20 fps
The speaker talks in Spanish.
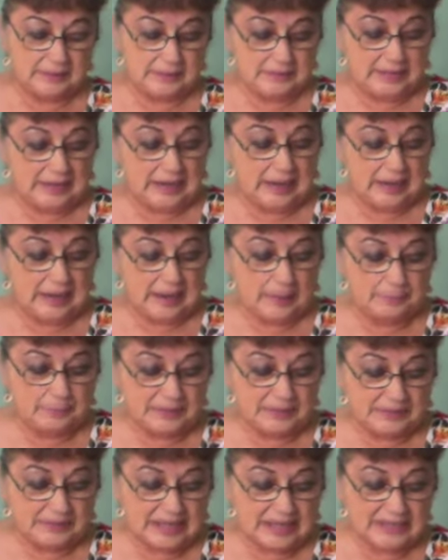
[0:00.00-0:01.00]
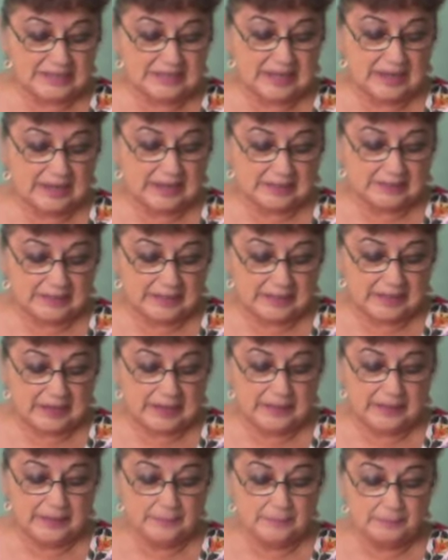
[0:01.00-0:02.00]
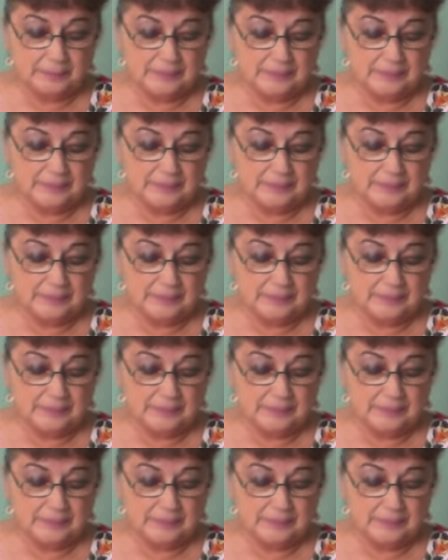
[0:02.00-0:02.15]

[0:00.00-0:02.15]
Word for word: de la capital zacatecana,